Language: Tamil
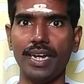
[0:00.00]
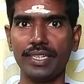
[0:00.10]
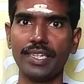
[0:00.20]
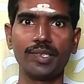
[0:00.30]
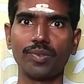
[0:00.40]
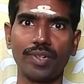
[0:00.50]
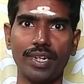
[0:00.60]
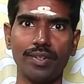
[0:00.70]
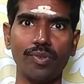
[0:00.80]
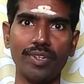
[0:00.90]
அதே
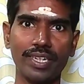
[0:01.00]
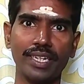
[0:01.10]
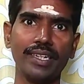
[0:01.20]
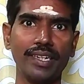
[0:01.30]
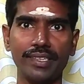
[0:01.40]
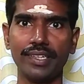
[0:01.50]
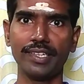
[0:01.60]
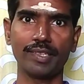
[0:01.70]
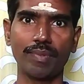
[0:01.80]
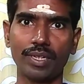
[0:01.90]
சுக்கரன் ஒரு கண்ணிலேருந்து
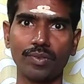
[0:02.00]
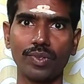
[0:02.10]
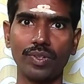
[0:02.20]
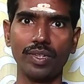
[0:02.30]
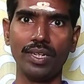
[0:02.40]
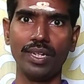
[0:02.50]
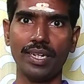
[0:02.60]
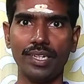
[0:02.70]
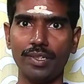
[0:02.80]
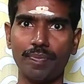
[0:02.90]
நேசமாகவோ
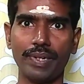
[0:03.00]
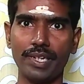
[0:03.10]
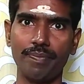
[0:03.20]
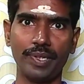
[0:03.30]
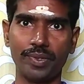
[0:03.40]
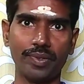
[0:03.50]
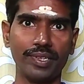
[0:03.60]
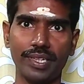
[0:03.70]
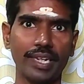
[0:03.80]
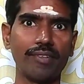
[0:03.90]
அது பகை பெற்றோ
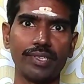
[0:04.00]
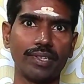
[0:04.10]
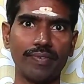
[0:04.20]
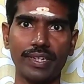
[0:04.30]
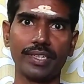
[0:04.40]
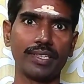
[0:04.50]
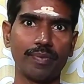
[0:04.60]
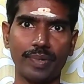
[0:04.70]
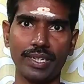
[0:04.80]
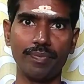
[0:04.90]
இருக்கிறார் வச்சுக்கோ வேறு இடத்துல
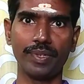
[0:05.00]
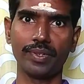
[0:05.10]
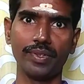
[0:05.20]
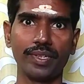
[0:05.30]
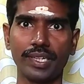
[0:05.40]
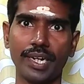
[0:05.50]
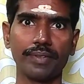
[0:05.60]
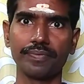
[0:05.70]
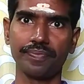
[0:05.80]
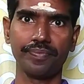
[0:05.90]
பகை பெற்றோ இருக்கிறார்
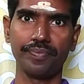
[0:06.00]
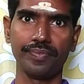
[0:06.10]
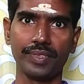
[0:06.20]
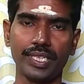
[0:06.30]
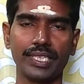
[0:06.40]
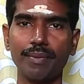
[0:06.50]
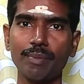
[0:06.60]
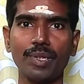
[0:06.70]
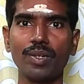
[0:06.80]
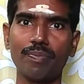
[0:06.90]

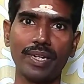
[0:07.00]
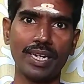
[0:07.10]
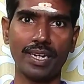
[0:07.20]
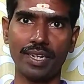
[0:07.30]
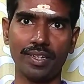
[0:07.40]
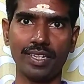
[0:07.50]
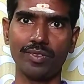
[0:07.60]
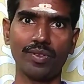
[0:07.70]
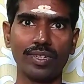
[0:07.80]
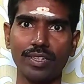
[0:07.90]
சமம்னா கூட பரவாயில்ல அது
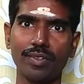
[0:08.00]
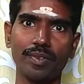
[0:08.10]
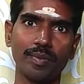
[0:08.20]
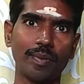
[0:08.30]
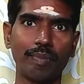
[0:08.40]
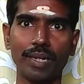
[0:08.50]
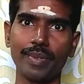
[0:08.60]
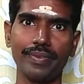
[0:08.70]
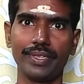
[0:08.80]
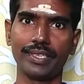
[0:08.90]
ஓரளவுக்கு நம்ம
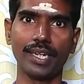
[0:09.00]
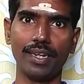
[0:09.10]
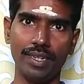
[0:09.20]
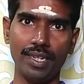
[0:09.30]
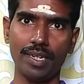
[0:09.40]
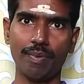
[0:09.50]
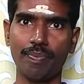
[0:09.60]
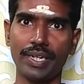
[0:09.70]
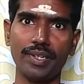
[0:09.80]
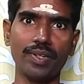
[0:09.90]
பலமாக எடுத்துக்கலாம் இப்போ
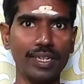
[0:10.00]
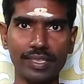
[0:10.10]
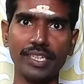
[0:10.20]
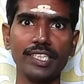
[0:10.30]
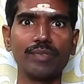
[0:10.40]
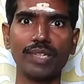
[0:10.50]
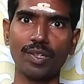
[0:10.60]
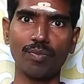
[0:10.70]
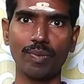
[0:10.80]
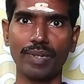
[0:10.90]
பகையோ அல்லது நீசம் தானே
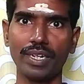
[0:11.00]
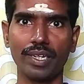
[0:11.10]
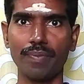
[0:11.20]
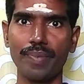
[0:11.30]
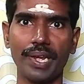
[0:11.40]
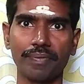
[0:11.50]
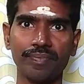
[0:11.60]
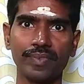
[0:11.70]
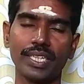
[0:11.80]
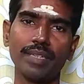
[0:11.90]
ரொம்ப பலம் கம்மி
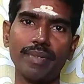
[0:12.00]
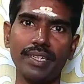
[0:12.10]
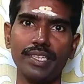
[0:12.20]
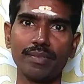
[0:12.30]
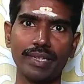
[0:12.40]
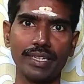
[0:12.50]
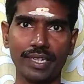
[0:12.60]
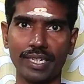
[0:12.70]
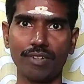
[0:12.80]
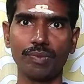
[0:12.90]
இந்த மாதிரி நீசமாக
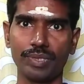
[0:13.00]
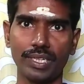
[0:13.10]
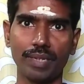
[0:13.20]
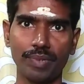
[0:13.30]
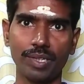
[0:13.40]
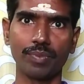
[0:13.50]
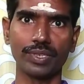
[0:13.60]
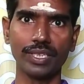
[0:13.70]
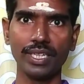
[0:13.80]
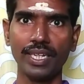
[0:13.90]
இருக்கிற நவாம்சத்தில் அப்படின்னும்
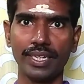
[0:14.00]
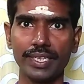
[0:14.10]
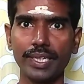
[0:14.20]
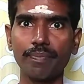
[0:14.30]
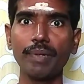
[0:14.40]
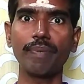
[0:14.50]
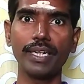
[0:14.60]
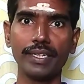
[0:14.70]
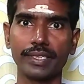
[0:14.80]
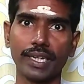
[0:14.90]
பொழுது இதை எப்படி
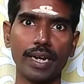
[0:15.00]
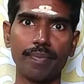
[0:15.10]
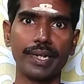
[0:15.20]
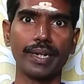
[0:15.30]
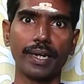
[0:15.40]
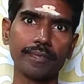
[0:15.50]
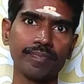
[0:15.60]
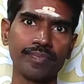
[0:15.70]
பலன் எடுத்துக்கலாம் அப்படின்னா